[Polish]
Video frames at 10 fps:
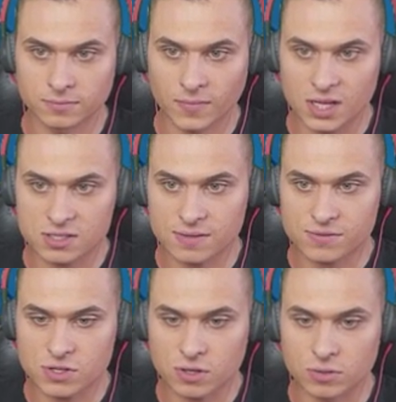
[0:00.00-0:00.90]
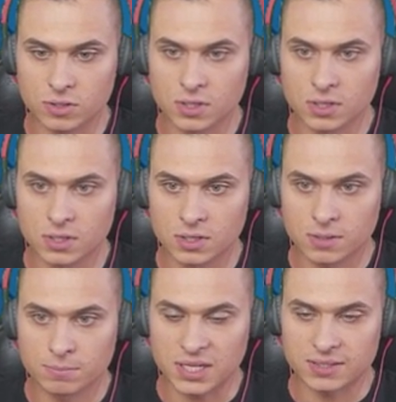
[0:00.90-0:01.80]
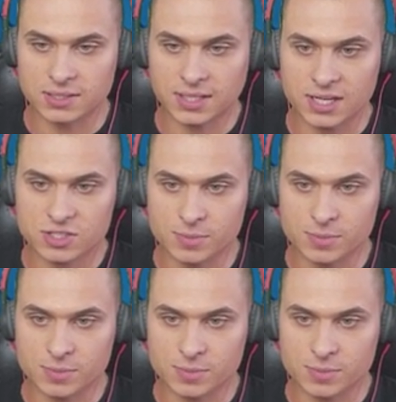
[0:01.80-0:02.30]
Jestem w szoku. Bandytkę jeszcze mi